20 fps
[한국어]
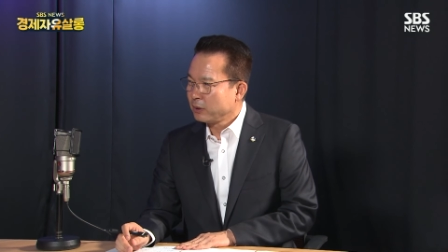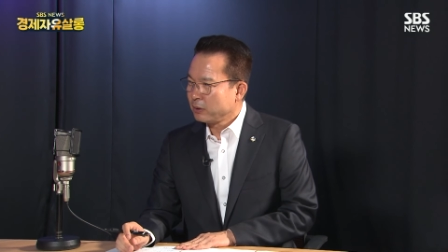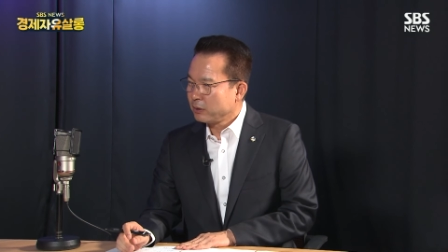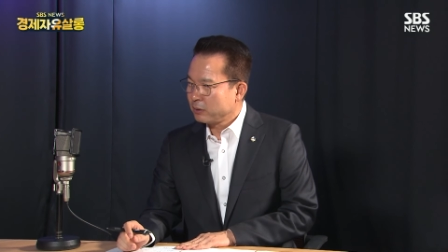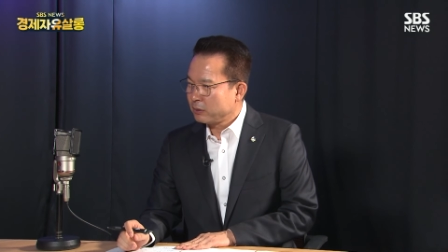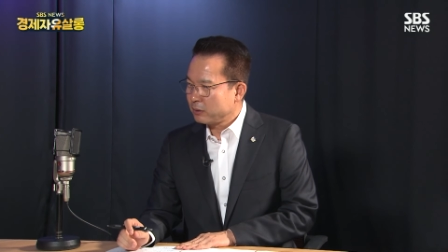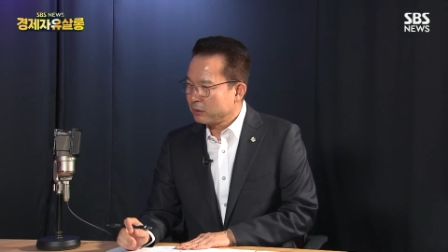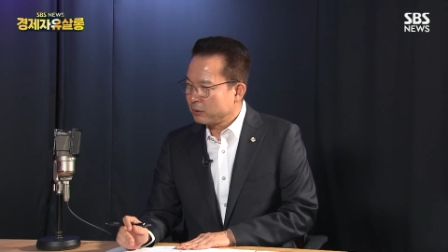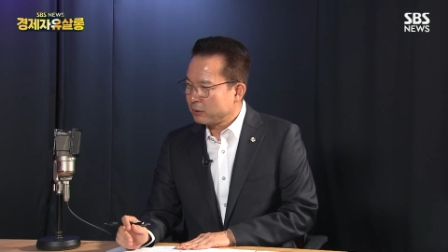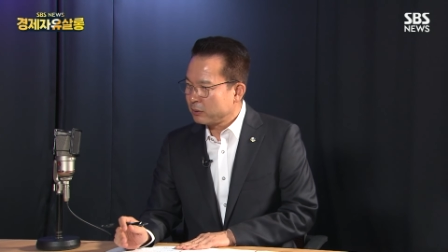
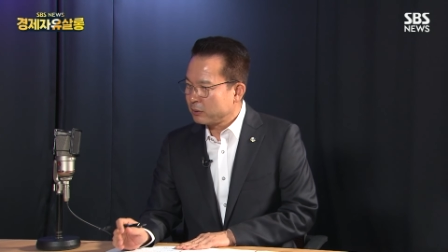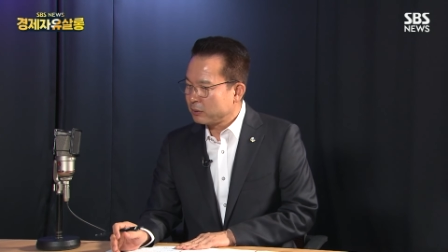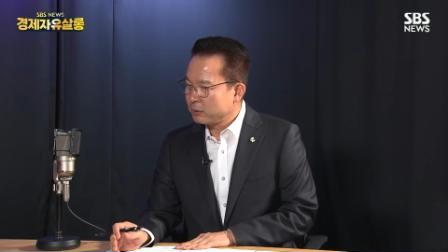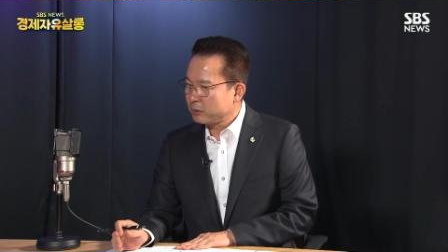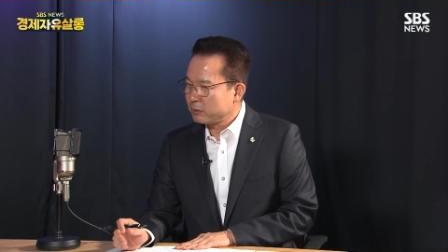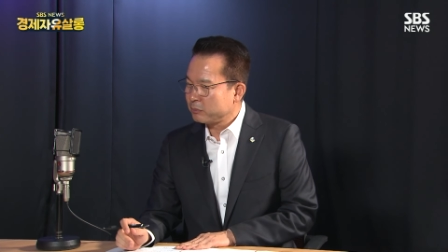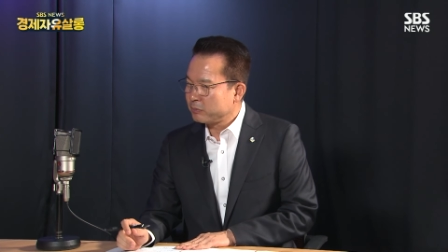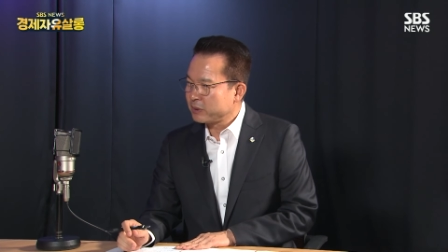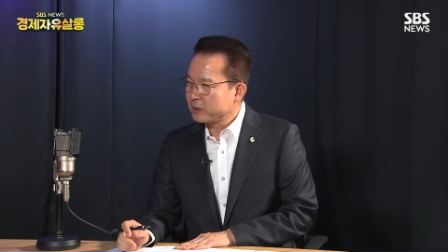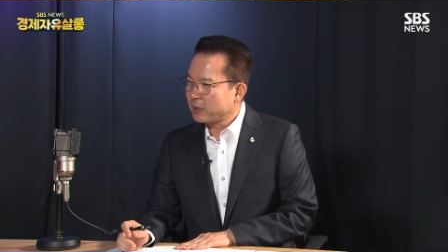
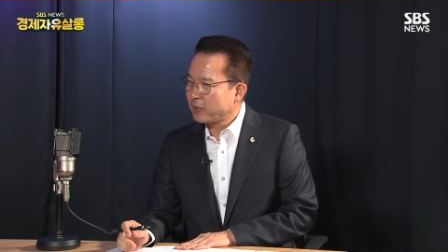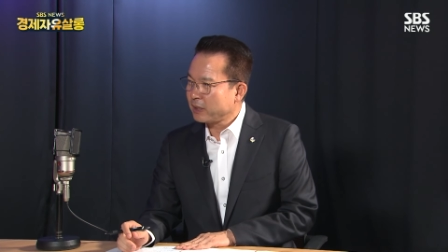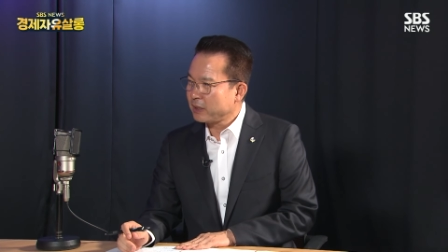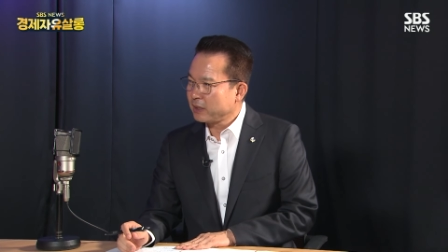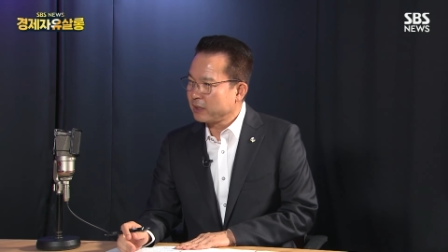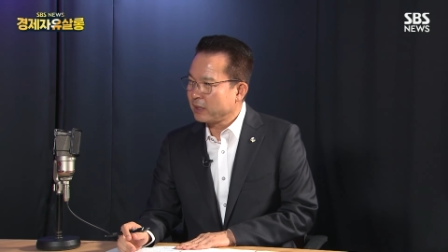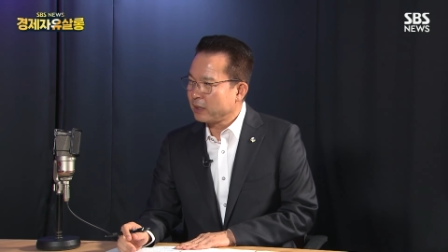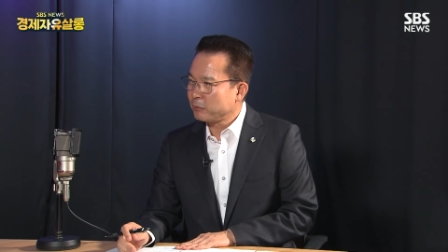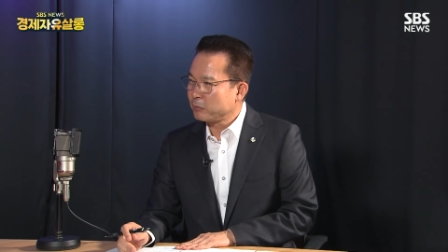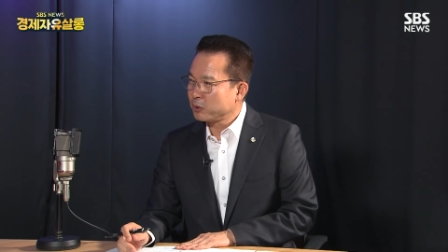어,
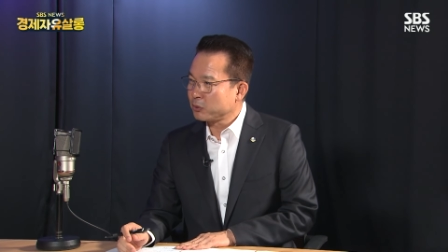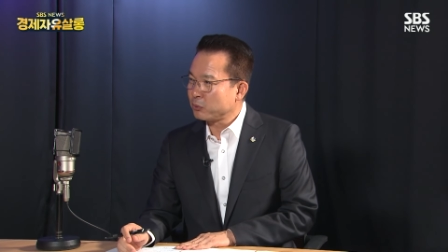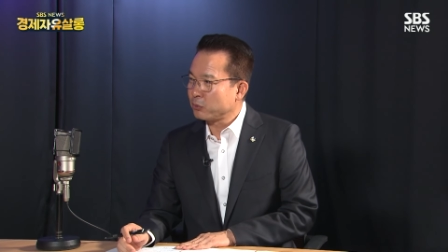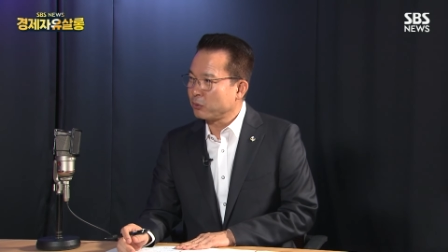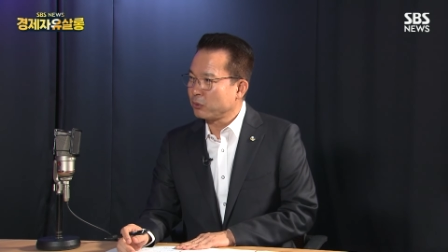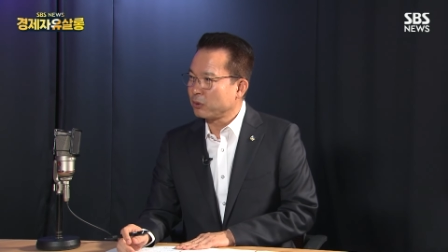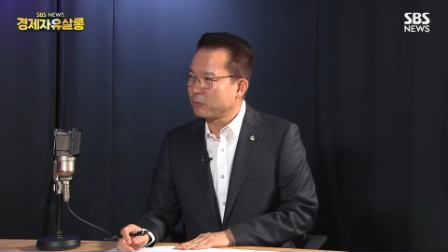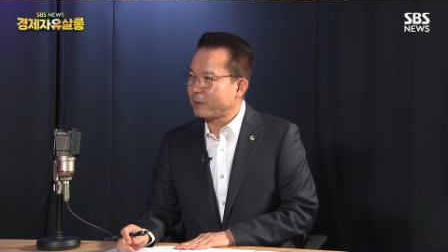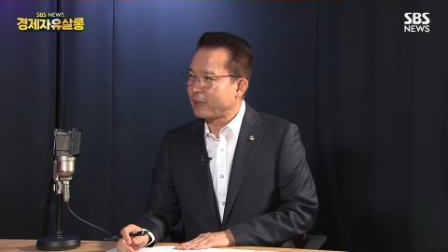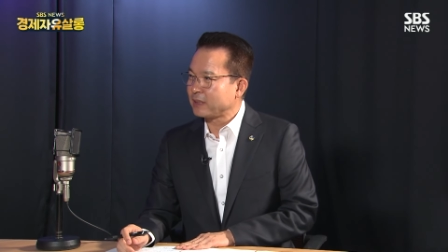미사일이나 뭐
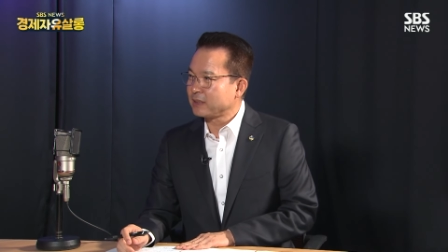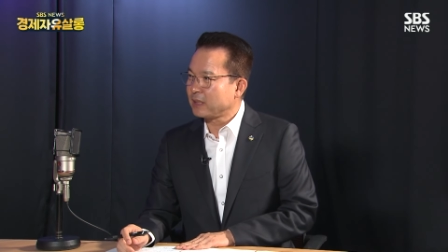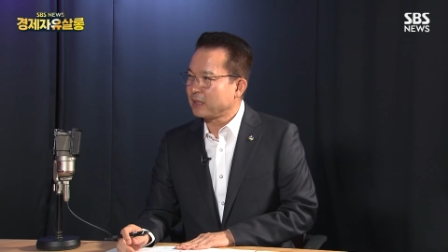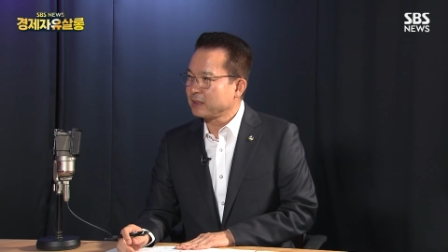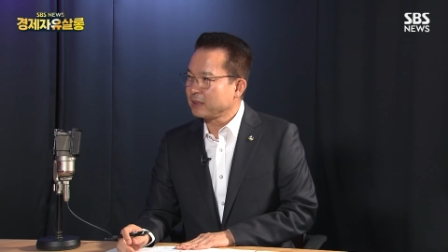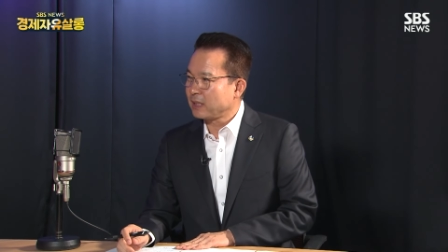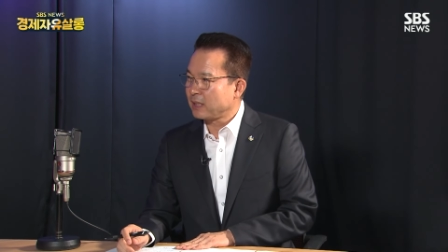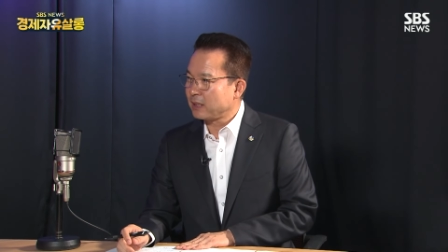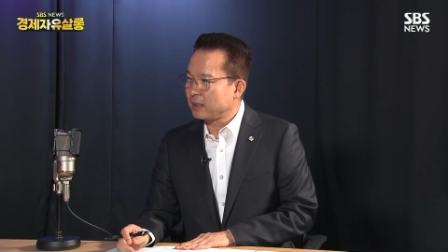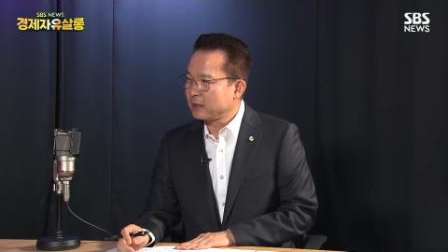드론을
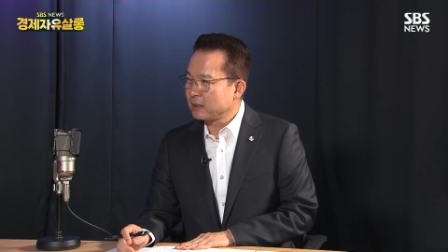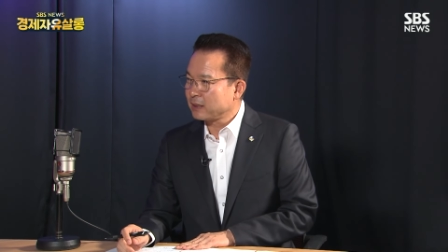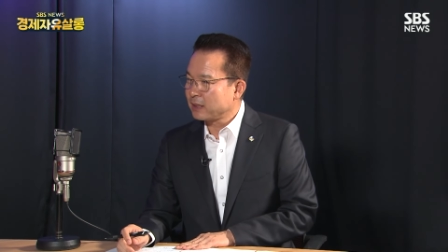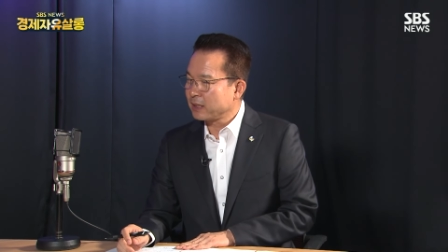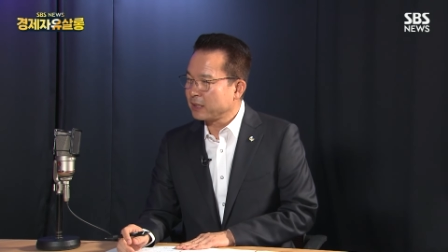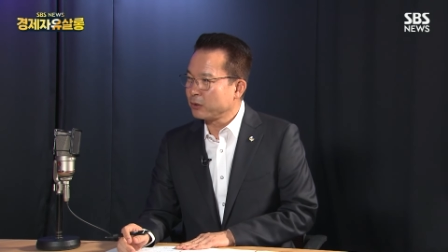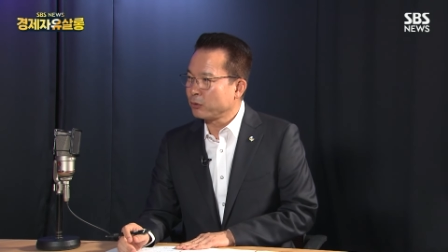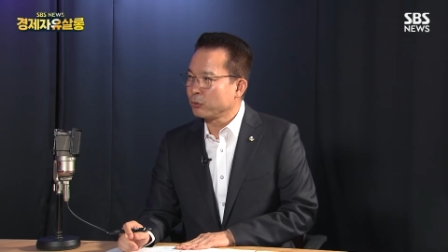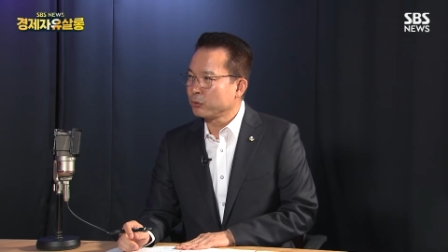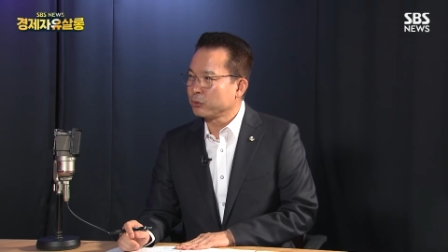발사하지 않을까
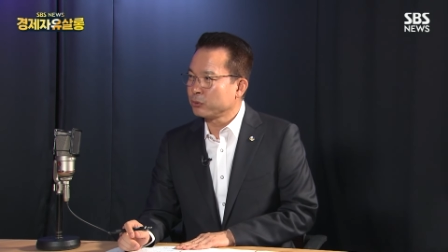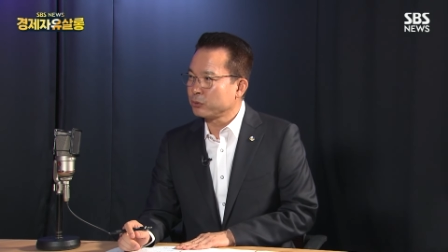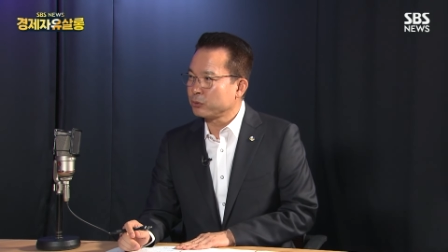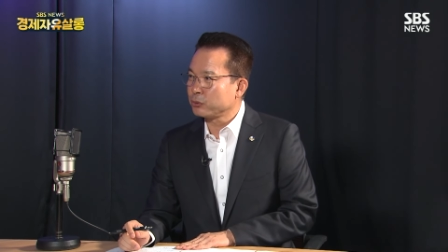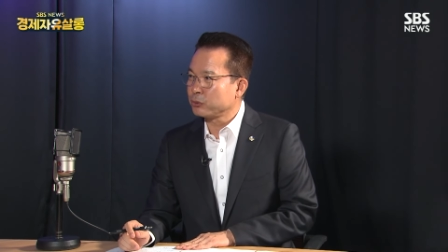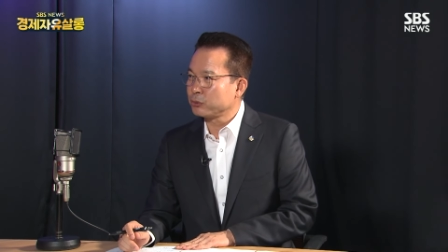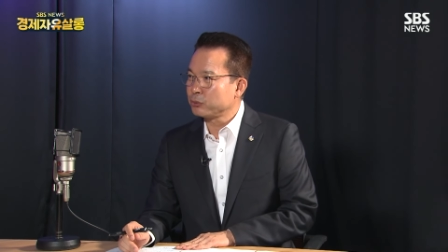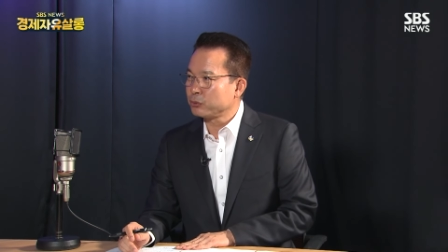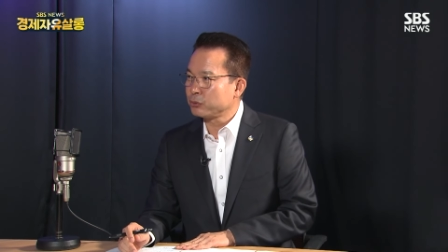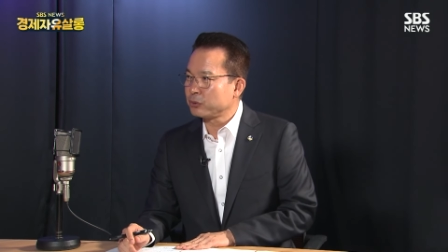이런
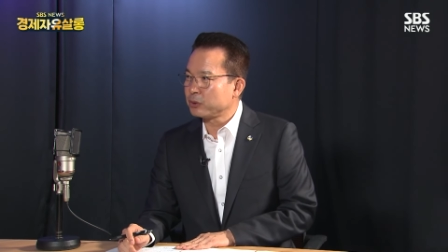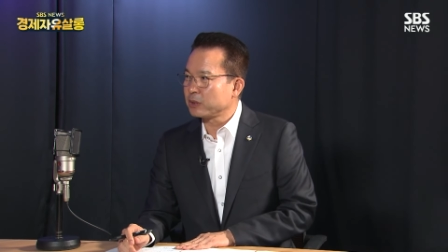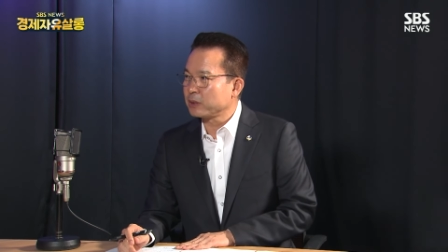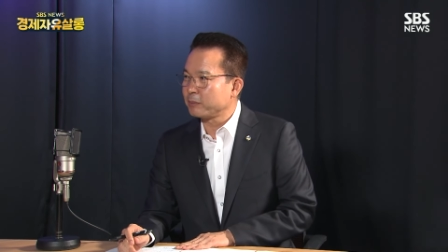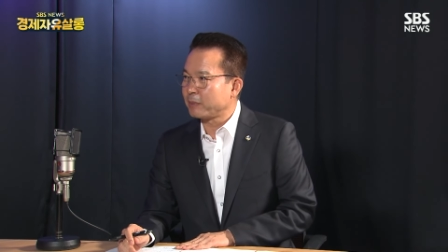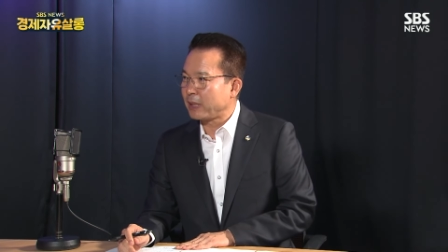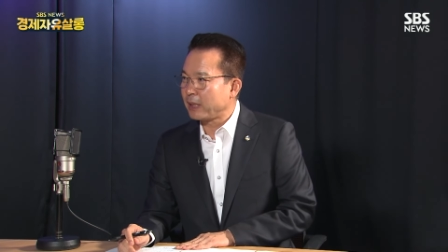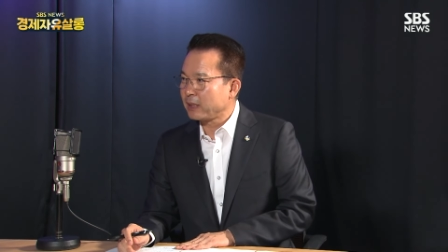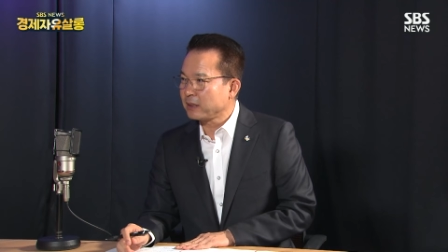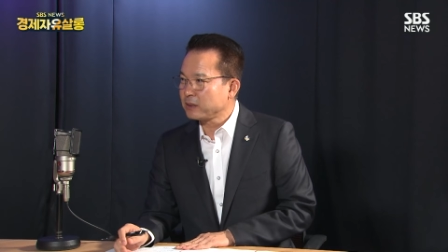추측이
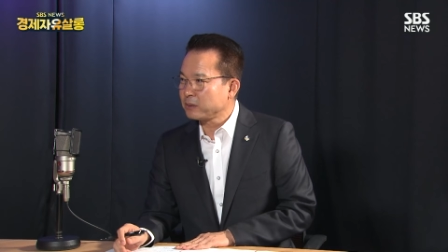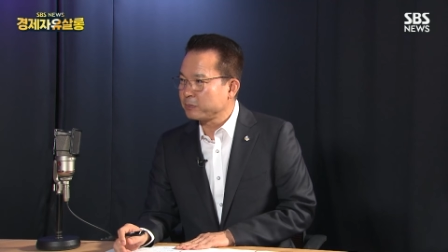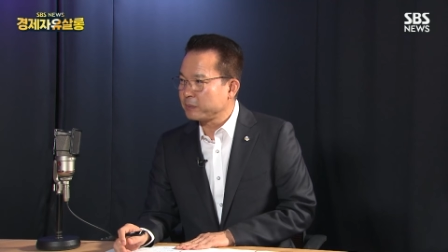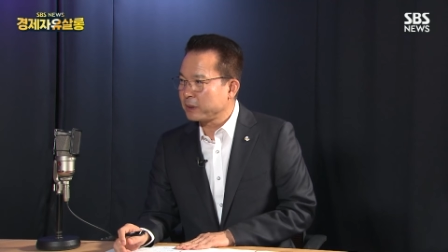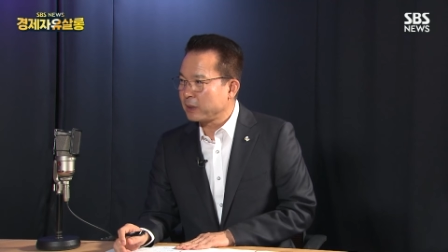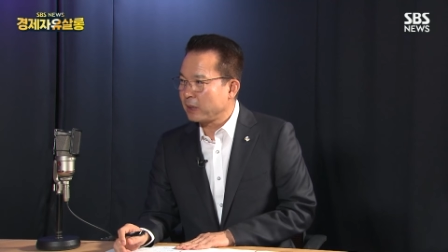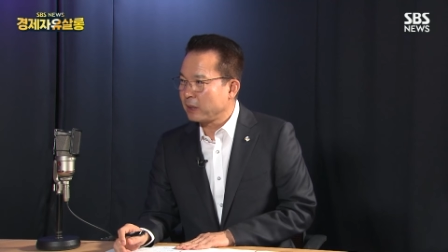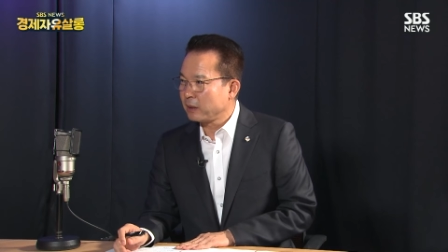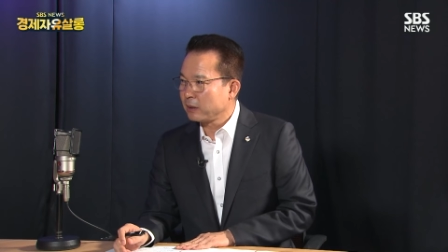많았습니다.